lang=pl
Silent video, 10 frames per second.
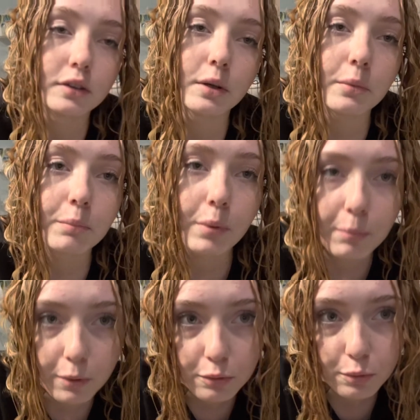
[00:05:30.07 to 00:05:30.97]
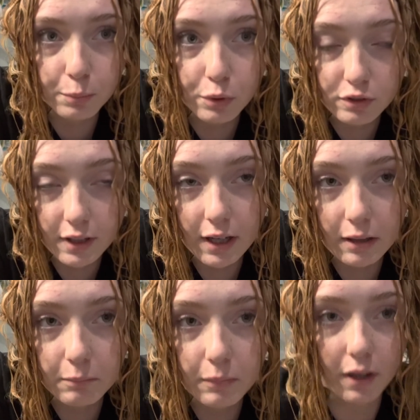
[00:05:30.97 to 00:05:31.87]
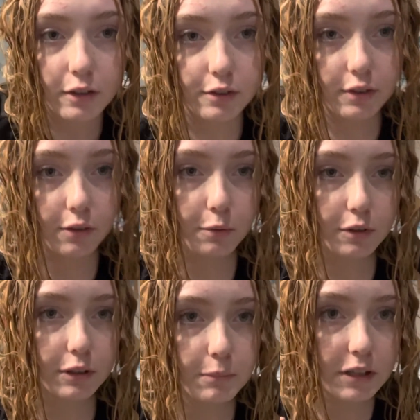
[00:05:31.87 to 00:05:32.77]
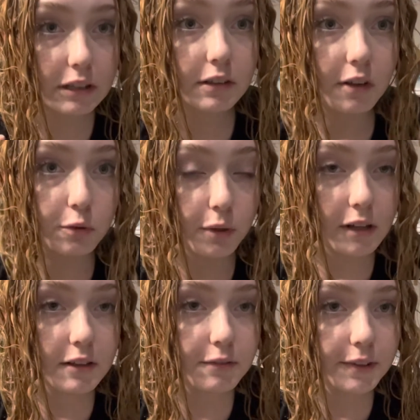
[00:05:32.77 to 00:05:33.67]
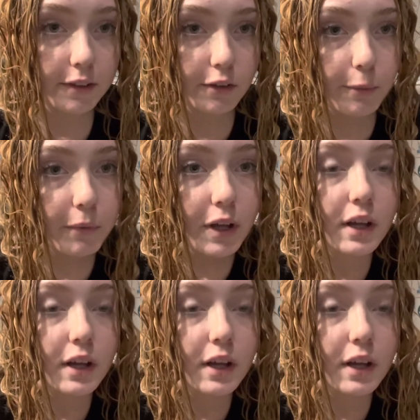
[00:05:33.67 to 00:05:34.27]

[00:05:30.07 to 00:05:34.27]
to po prostu poczekam, aż te włosy mi naturalnie wyschną